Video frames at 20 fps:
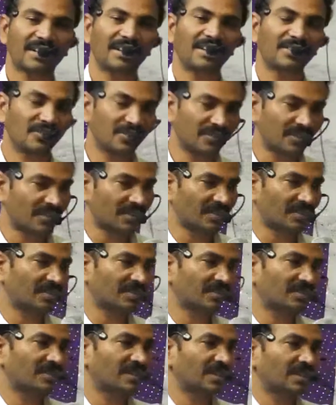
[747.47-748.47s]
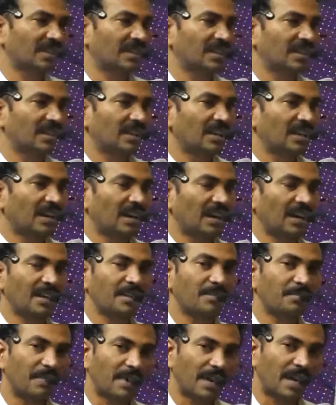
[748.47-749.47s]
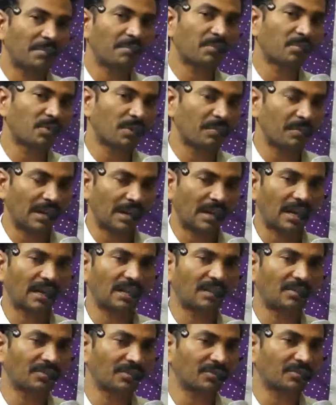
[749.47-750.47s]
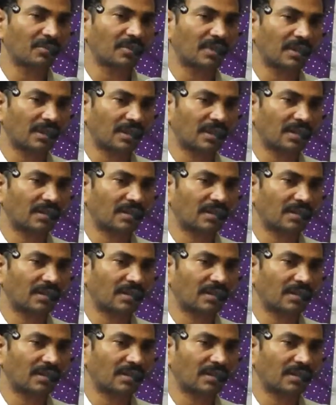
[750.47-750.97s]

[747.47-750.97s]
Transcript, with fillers: అంటుంటాం ఆయన ప్రేమ కూడా మనకు అర్థమవుతుంటుంది